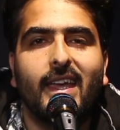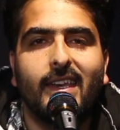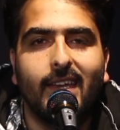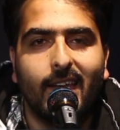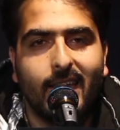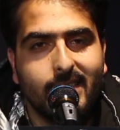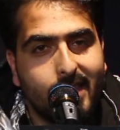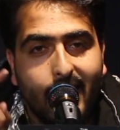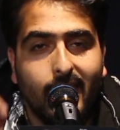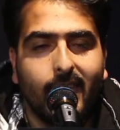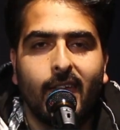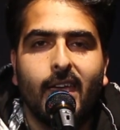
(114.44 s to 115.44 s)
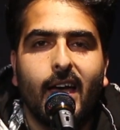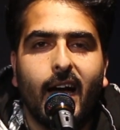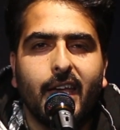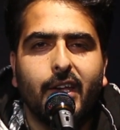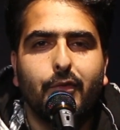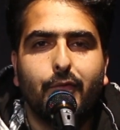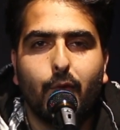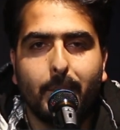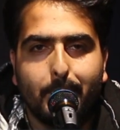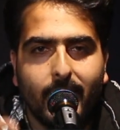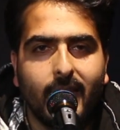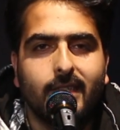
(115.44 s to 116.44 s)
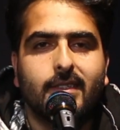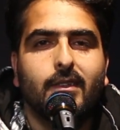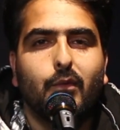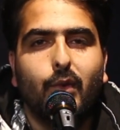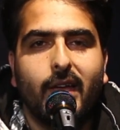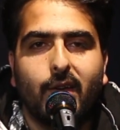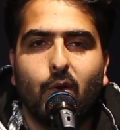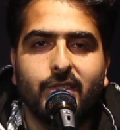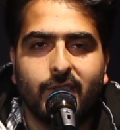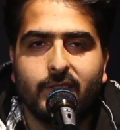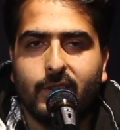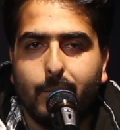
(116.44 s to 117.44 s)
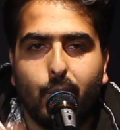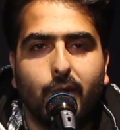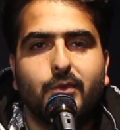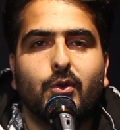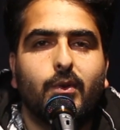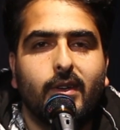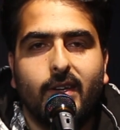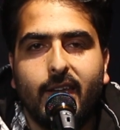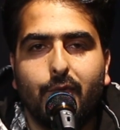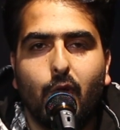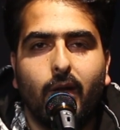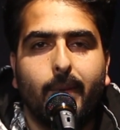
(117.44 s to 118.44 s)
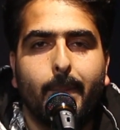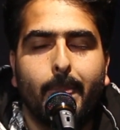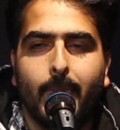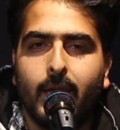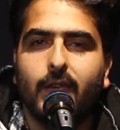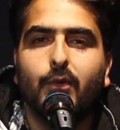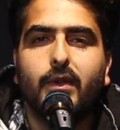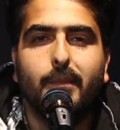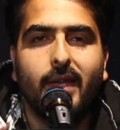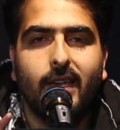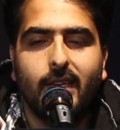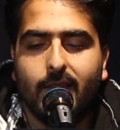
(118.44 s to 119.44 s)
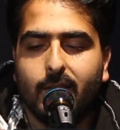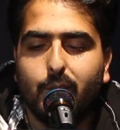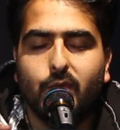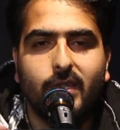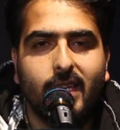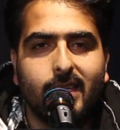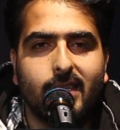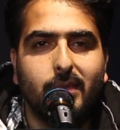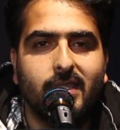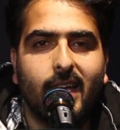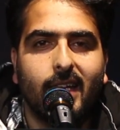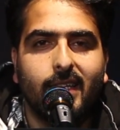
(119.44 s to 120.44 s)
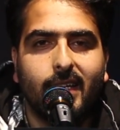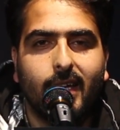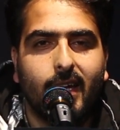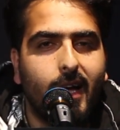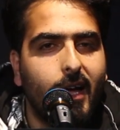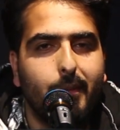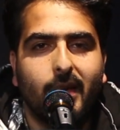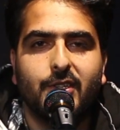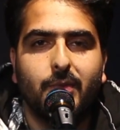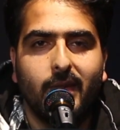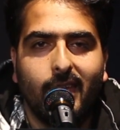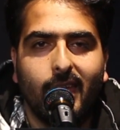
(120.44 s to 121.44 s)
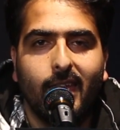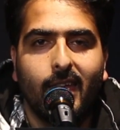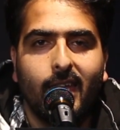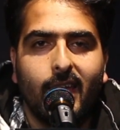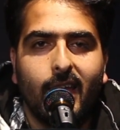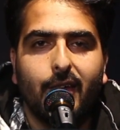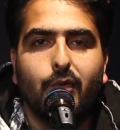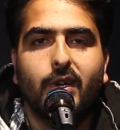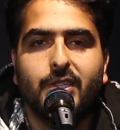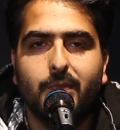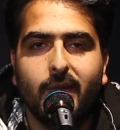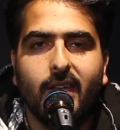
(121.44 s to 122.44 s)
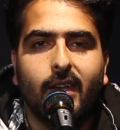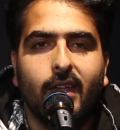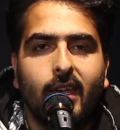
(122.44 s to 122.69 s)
मैन आई रियलाइज नहीं आई कम फ्रॉम अ प्लेस वायर कॉन्शियस हिप हॉप शुड लिव ऑन क्योंकि मेरी मुझे ये समझ आया दैट आई एम ए कश्मीरी And for Kashmir,